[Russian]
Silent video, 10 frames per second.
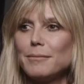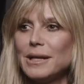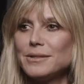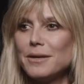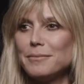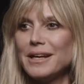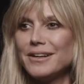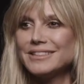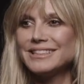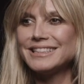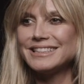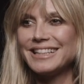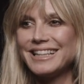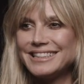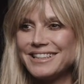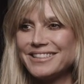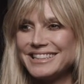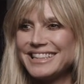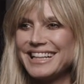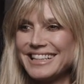Аплодисменты.
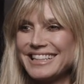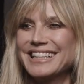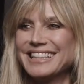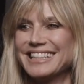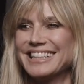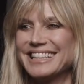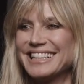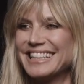Я знаю только этот